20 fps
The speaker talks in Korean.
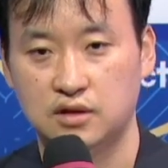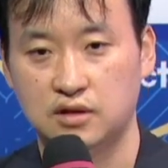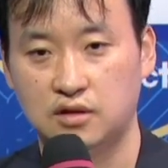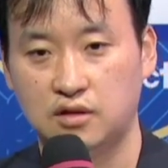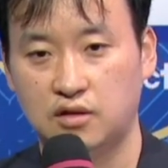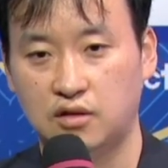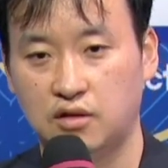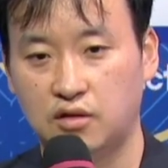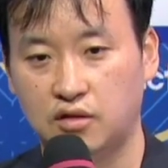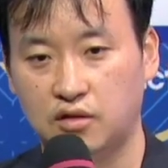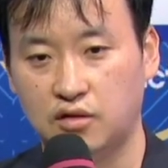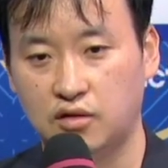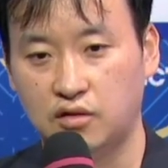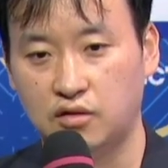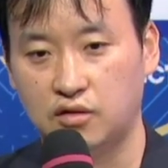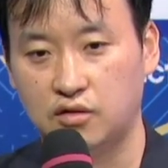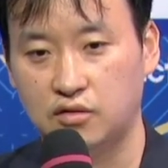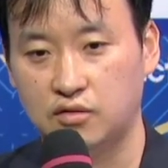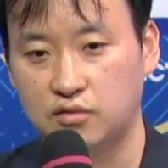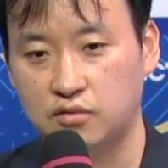
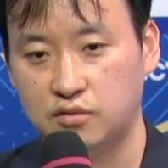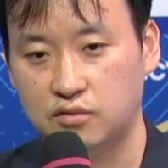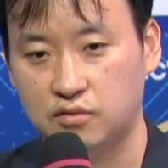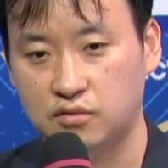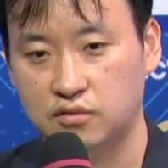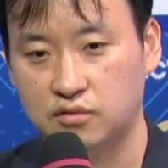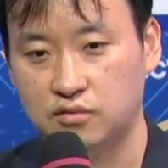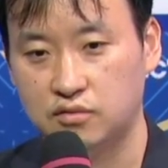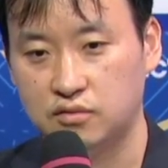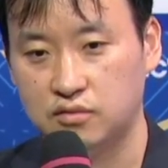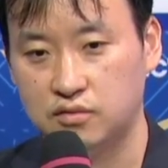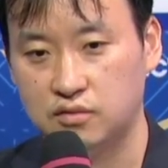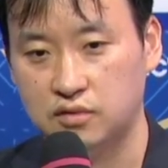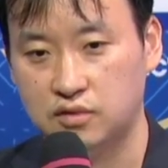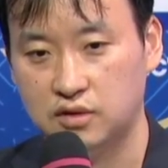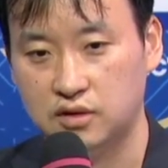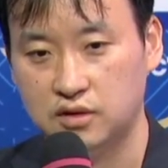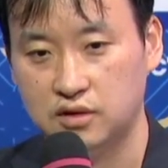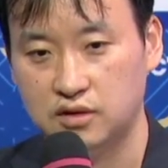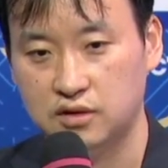어,
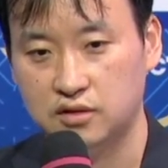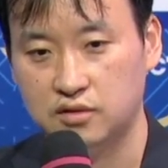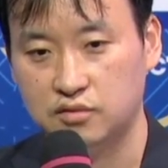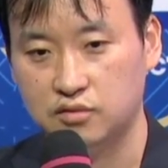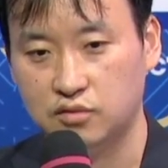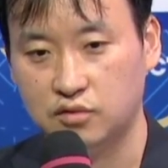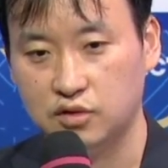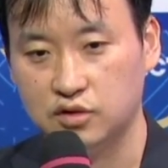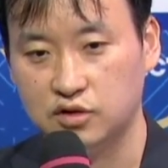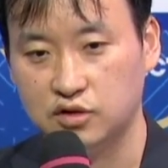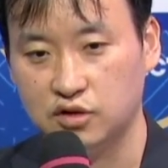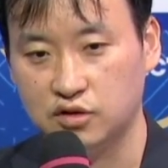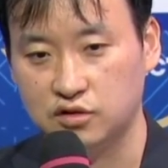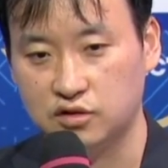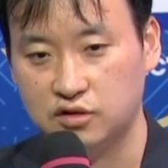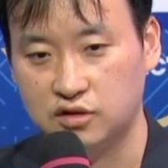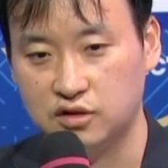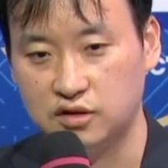먼저